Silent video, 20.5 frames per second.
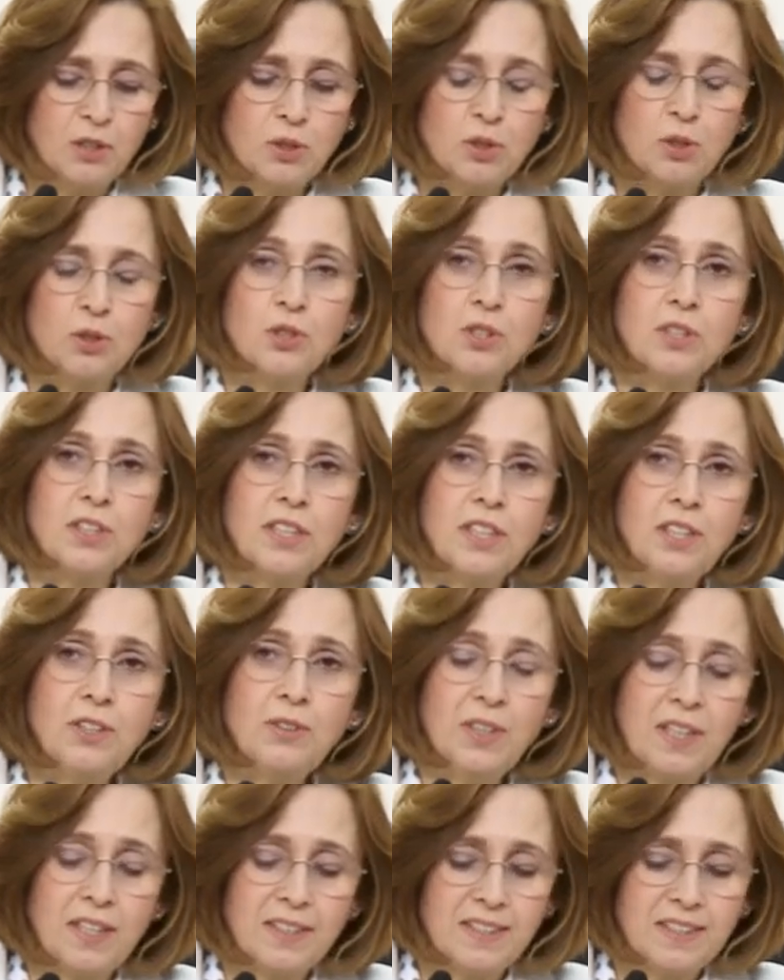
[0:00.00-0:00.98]
çocuklara
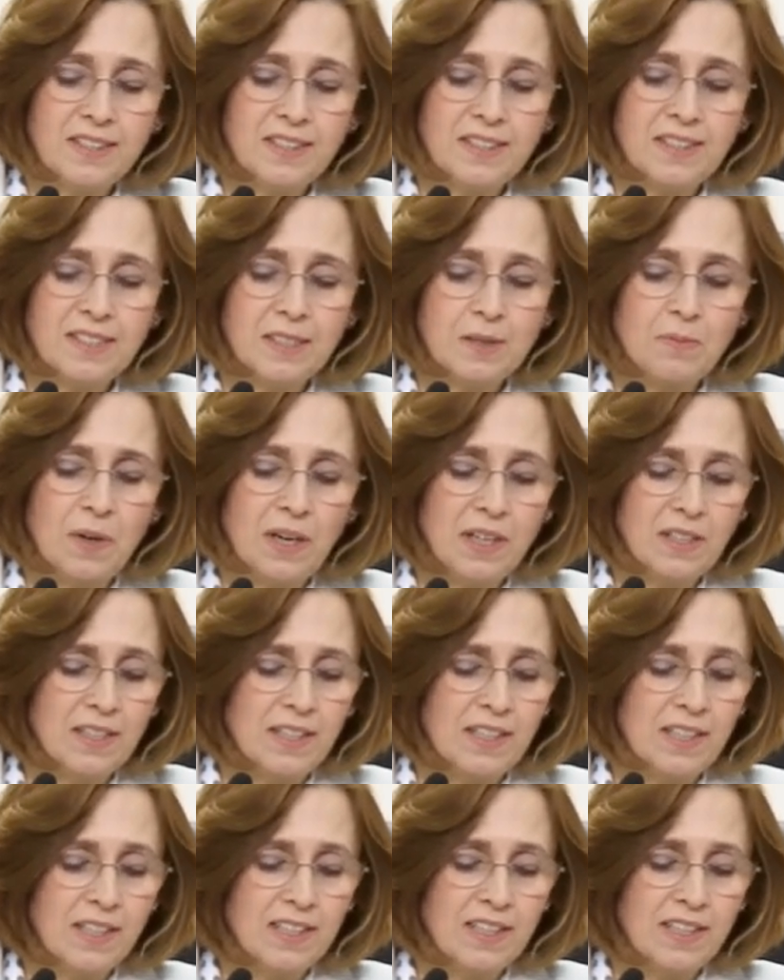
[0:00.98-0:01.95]
yönelik istismarla
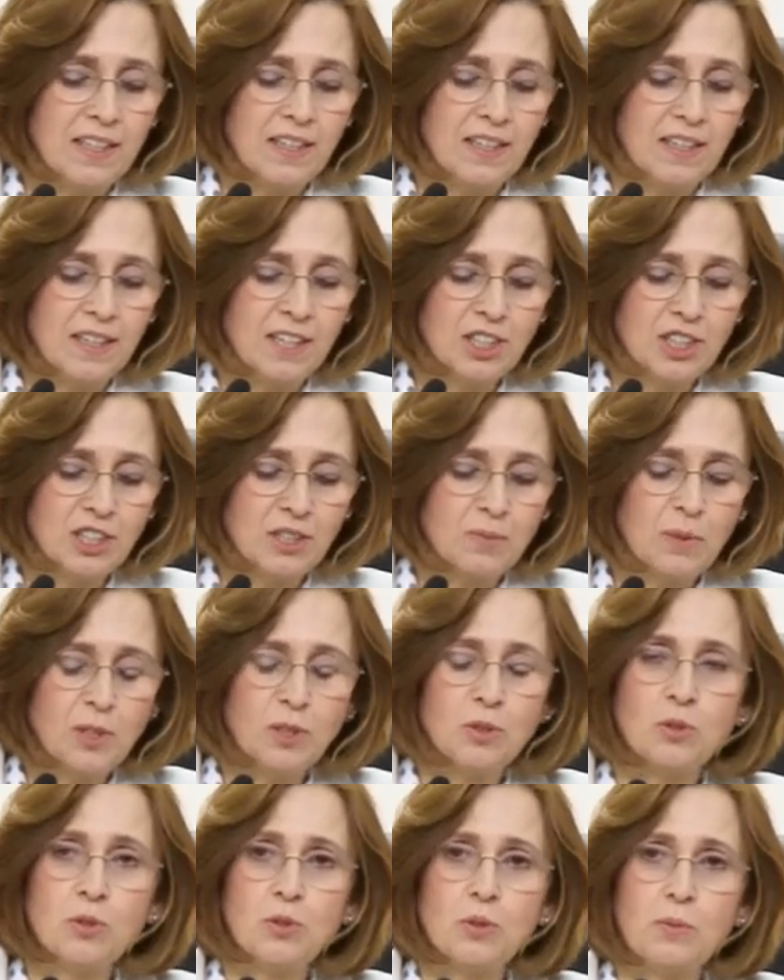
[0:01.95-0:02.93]
ilgili araştırma
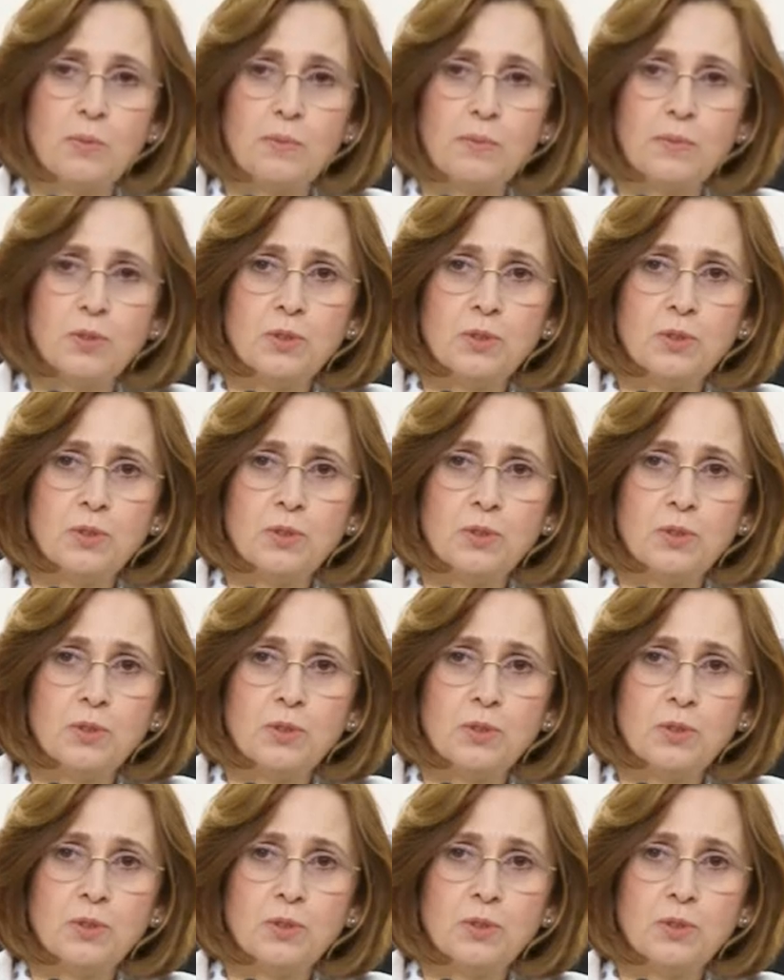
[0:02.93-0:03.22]
gündem,